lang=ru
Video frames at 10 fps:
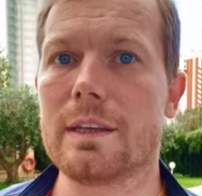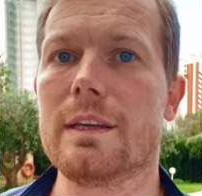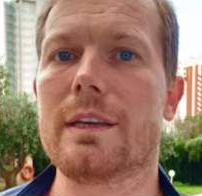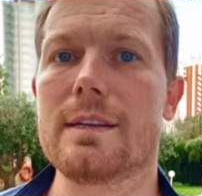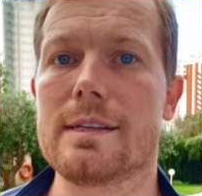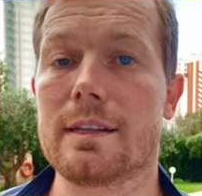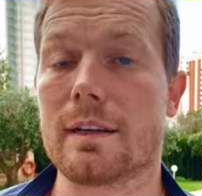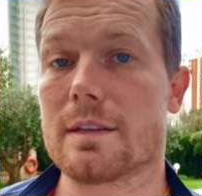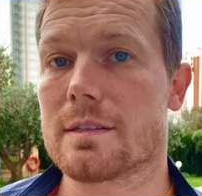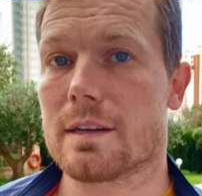И если это
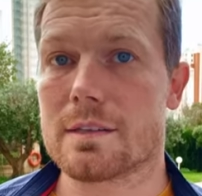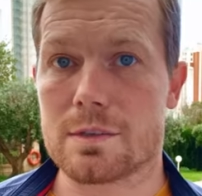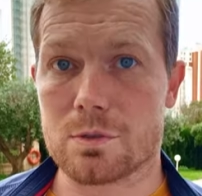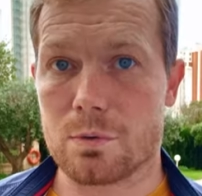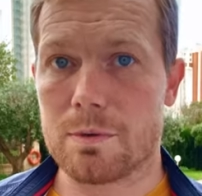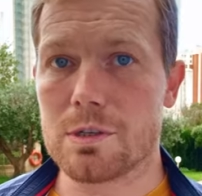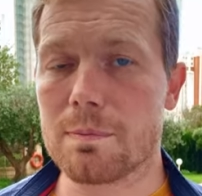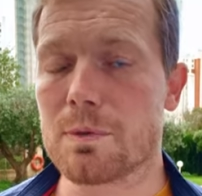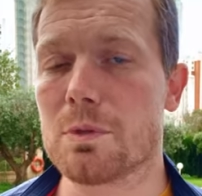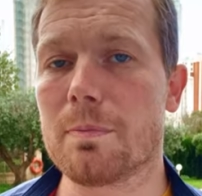касается зарубежных
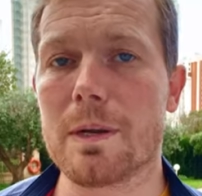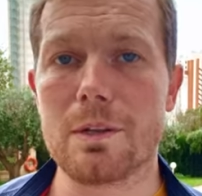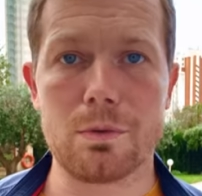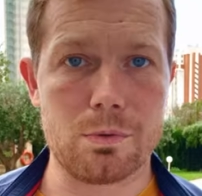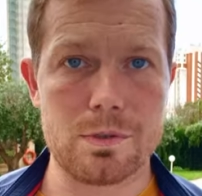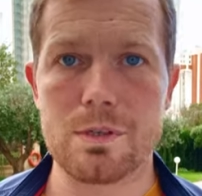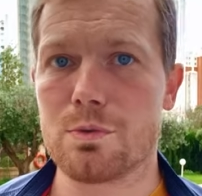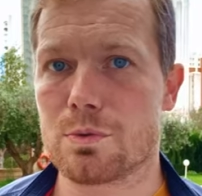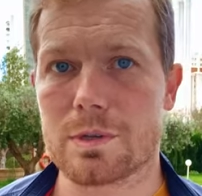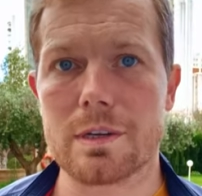поступлений, то здесь
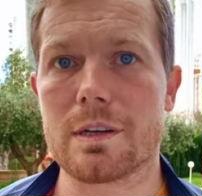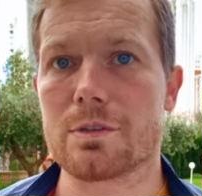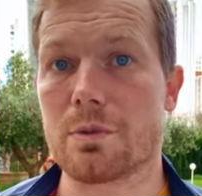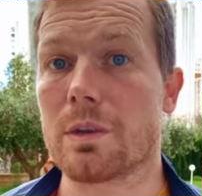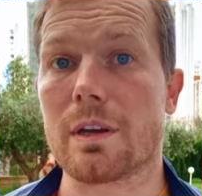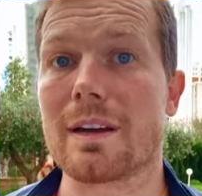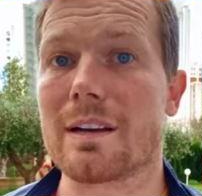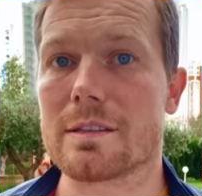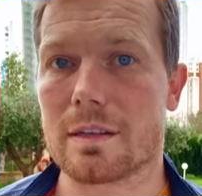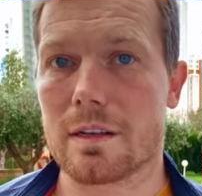уже сроки
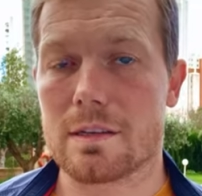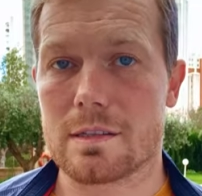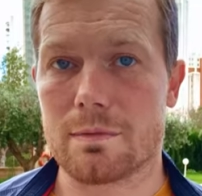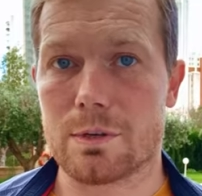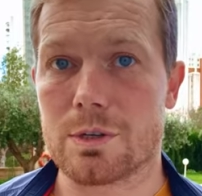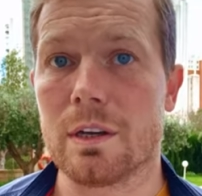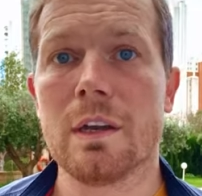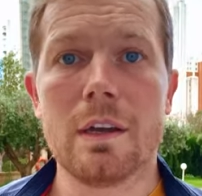гораздо-гораздо выше.